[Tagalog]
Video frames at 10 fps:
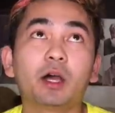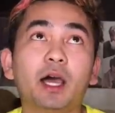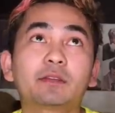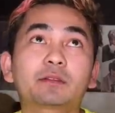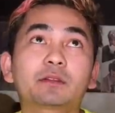
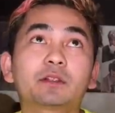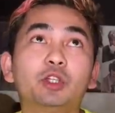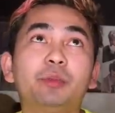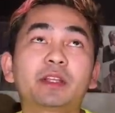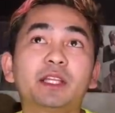At
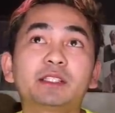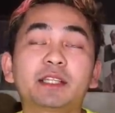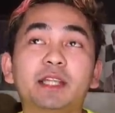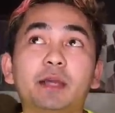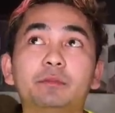dumating sa
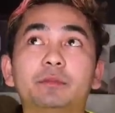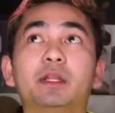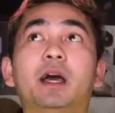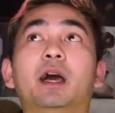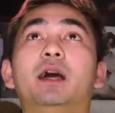time
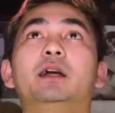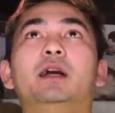na